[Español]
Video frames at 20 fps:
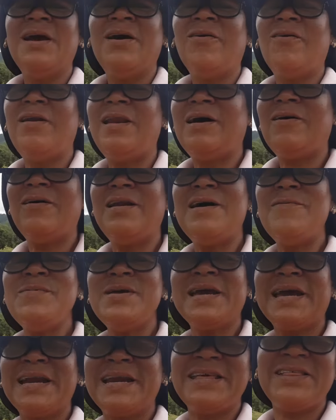Hola, hola
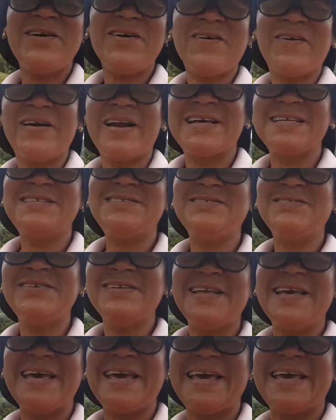mis queridos
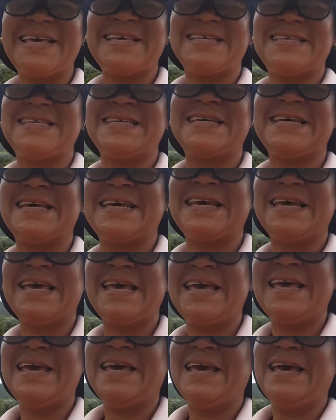corazones.
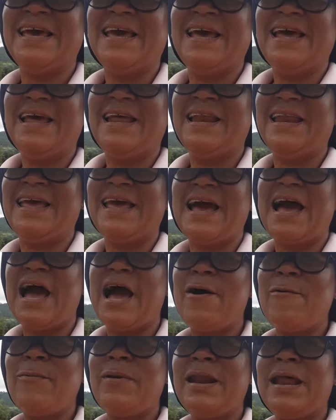Les
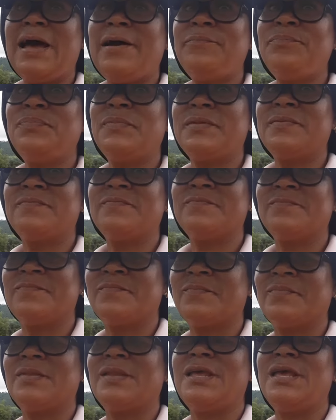habla
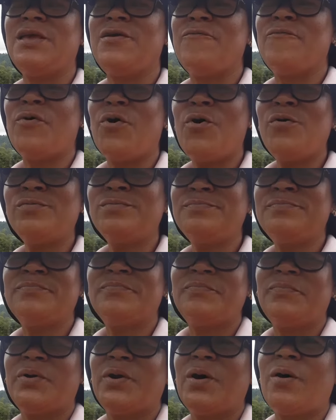Ivonne,
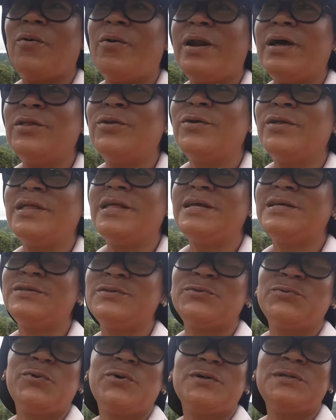pero ahora no
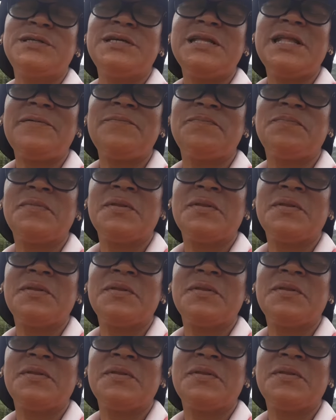desde su cocina.